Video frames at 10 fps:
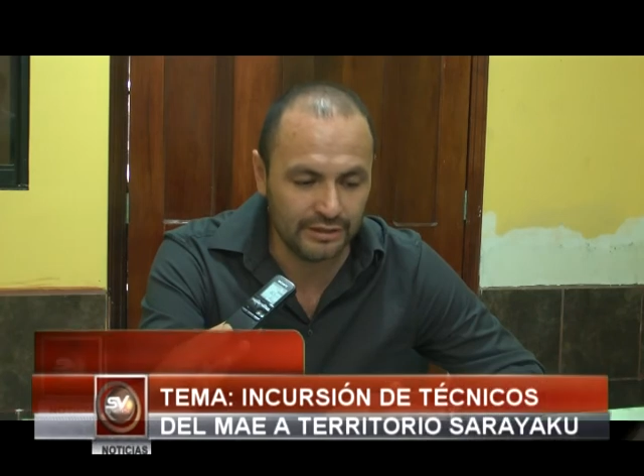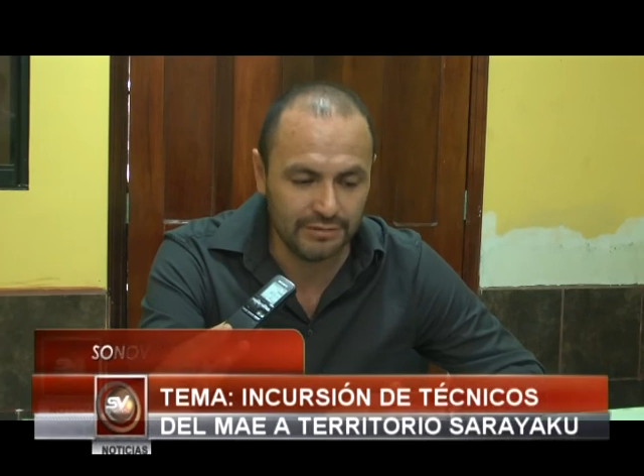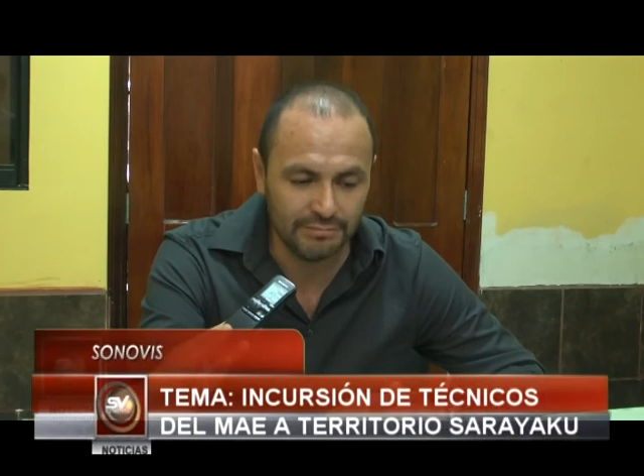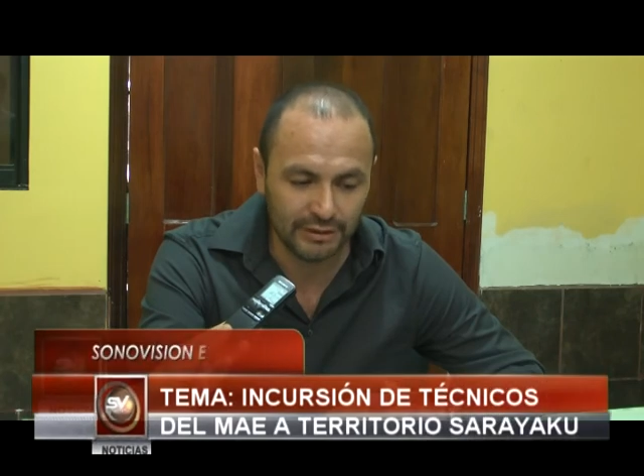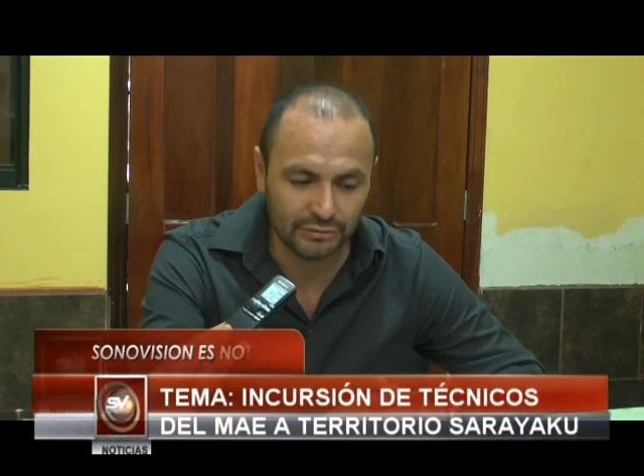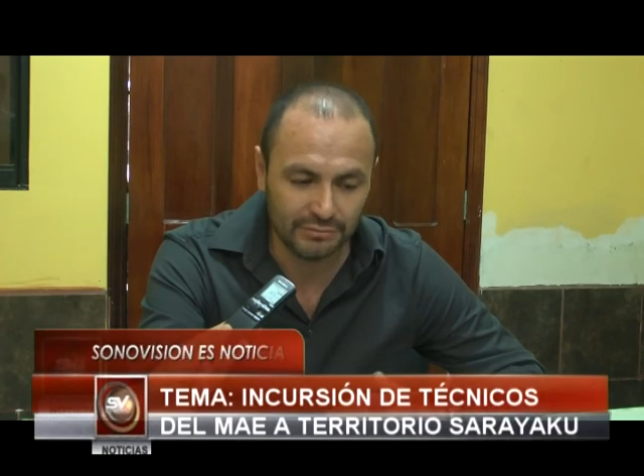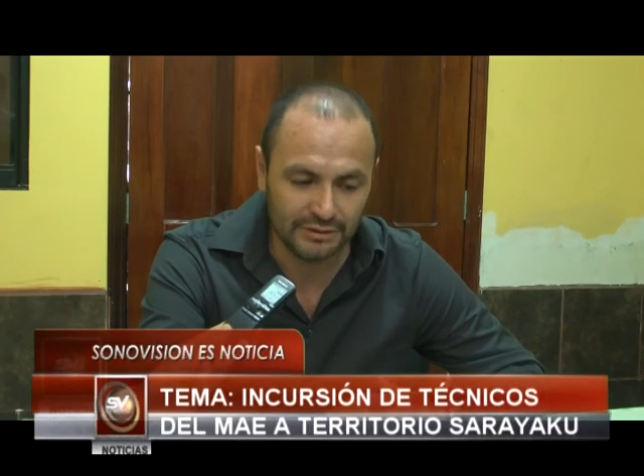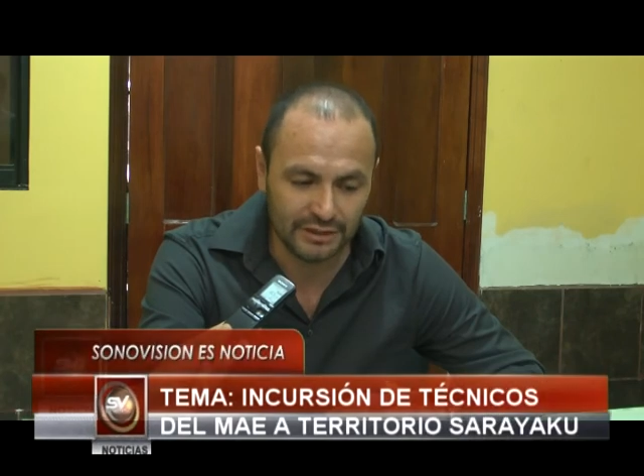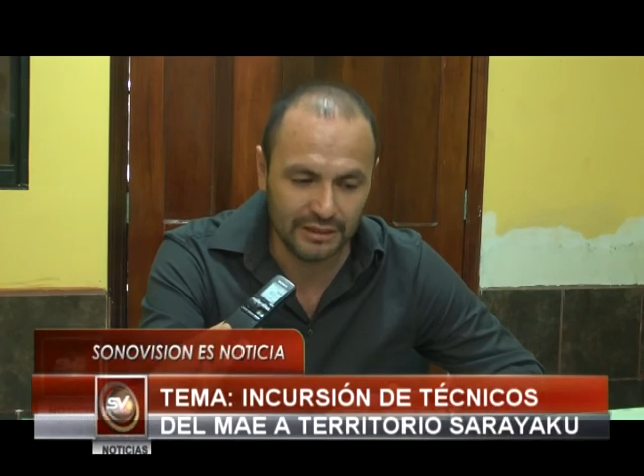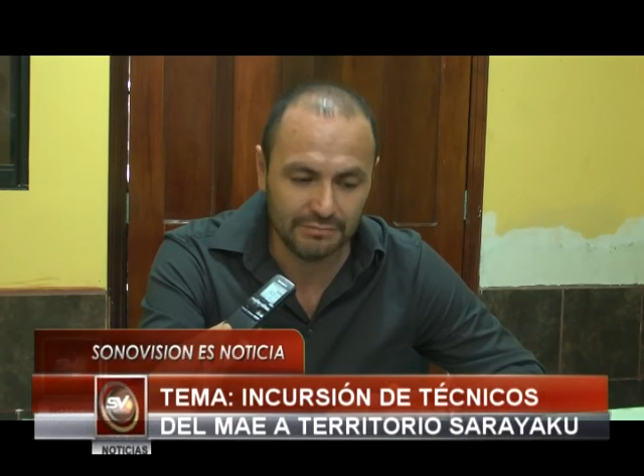de impacto
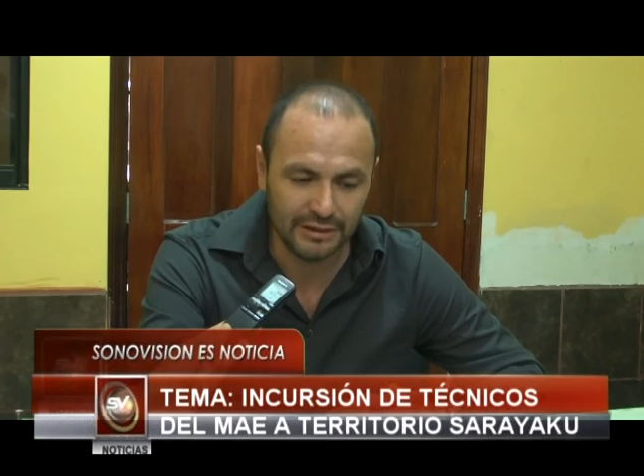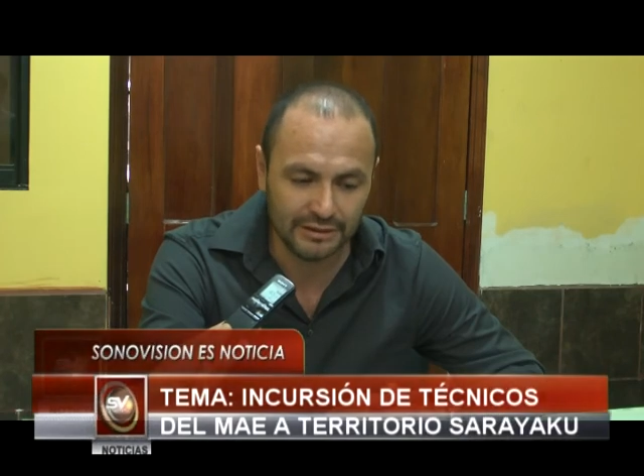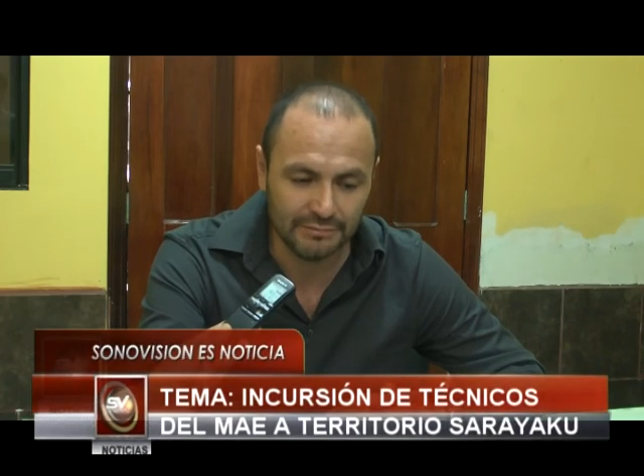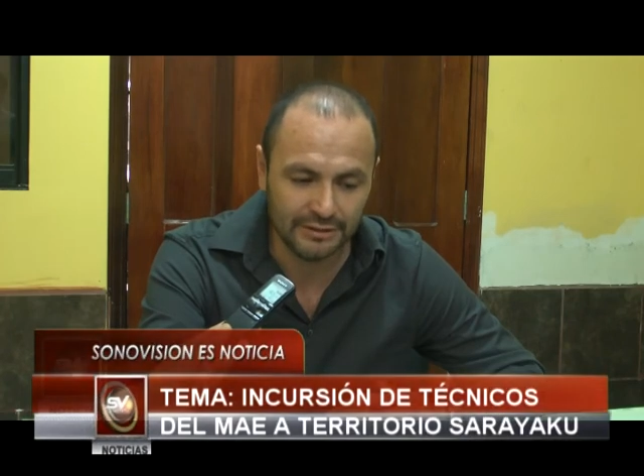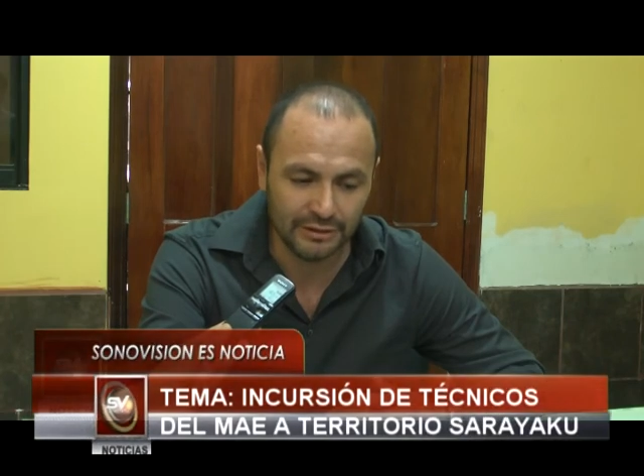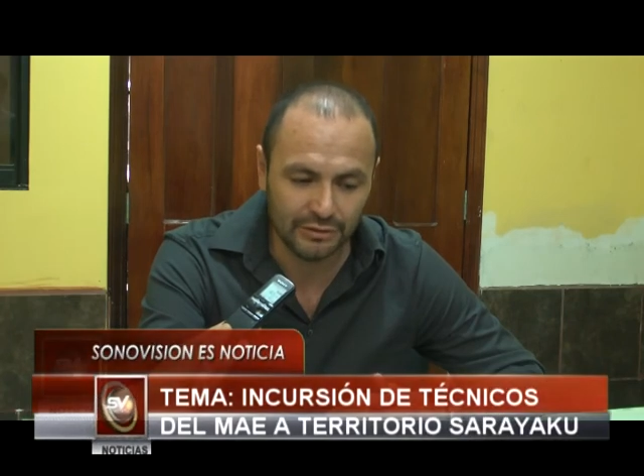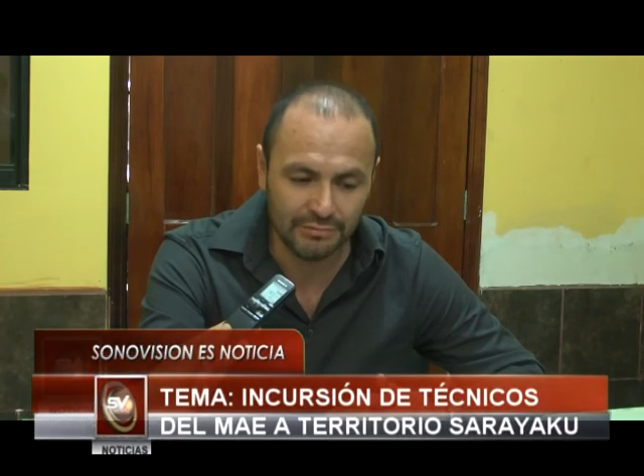ambiental y plan de manejo